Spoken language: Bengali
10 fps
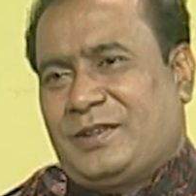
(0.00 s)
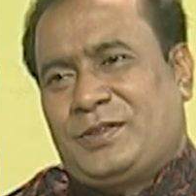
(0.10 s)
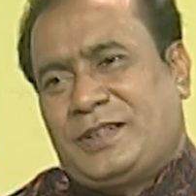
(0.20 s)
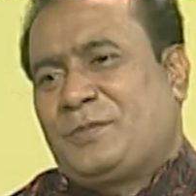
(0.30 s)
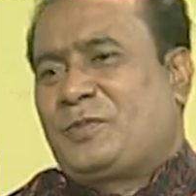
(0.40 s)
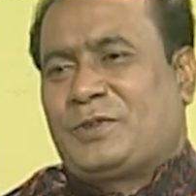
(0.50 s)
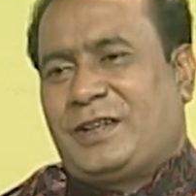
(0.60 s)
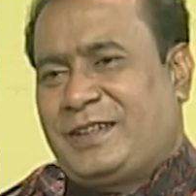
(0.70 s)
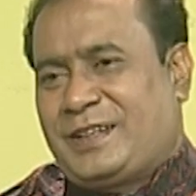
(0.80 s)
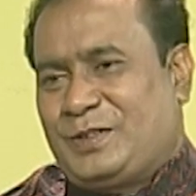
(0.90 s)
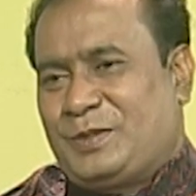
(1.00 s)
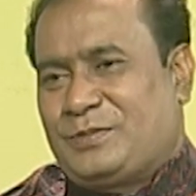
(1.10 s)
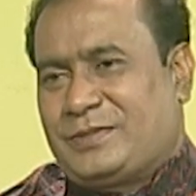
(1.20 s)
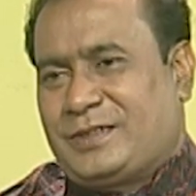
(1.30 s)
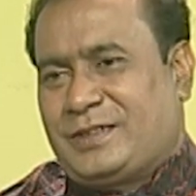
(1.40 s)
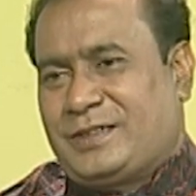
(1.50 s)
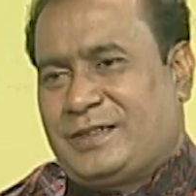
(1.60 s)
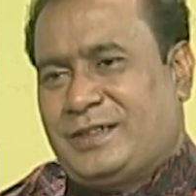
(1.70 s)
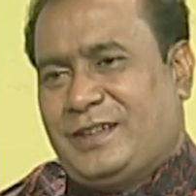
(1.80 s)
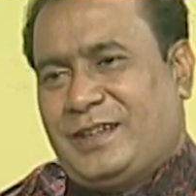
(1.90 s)
ওইটাই প্রধান একদম
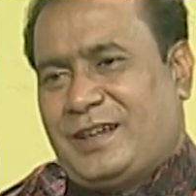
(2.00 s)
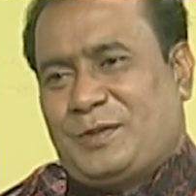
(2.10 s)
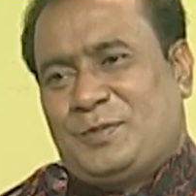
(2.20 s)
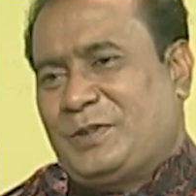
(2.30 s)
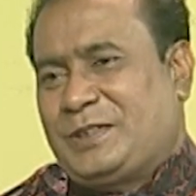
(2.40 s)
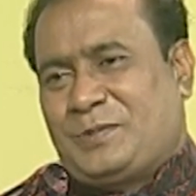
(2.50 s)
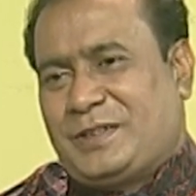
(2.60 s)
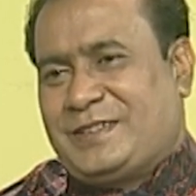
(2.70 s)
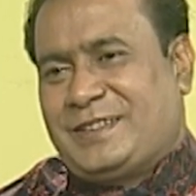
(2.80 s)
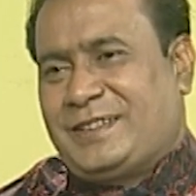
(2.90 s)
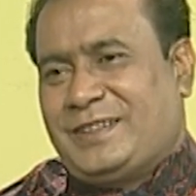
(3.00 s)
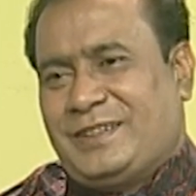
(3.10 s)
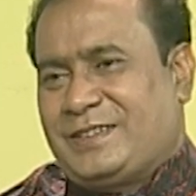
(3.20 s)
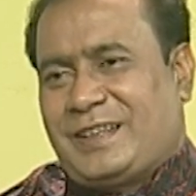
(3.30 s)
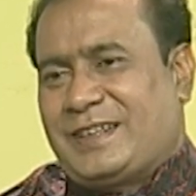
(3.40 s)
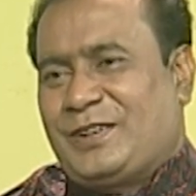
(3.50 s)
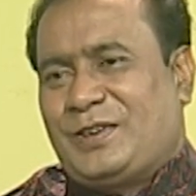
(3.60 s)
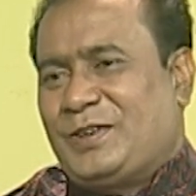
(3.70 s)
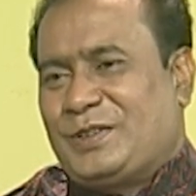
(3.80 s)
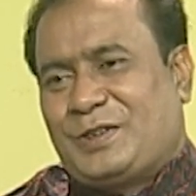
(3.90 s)
আমি বলতে পারি যে তা না
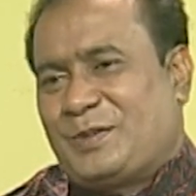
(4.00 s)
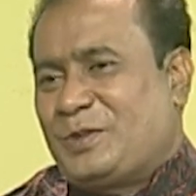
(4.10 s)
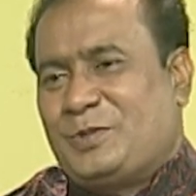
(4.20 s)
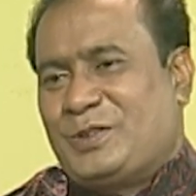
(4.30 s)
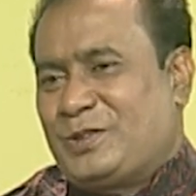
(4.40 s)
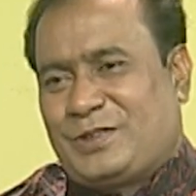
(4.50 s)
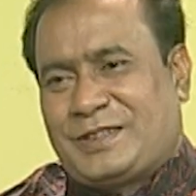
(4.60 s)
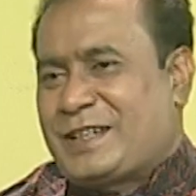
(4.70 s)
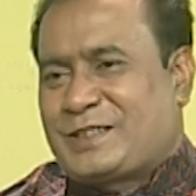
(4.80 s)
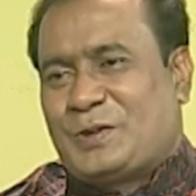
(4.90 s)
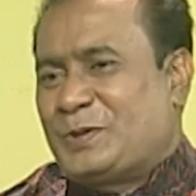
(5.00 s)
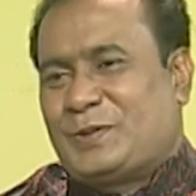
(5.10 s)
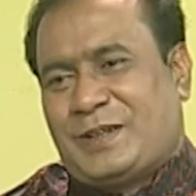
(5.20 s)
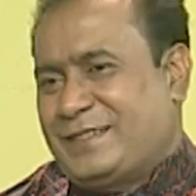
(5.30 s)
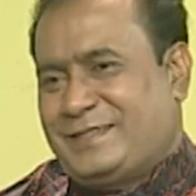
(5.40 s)
হলে হয়তো আমার অভিনয় জগতে আসা হতো না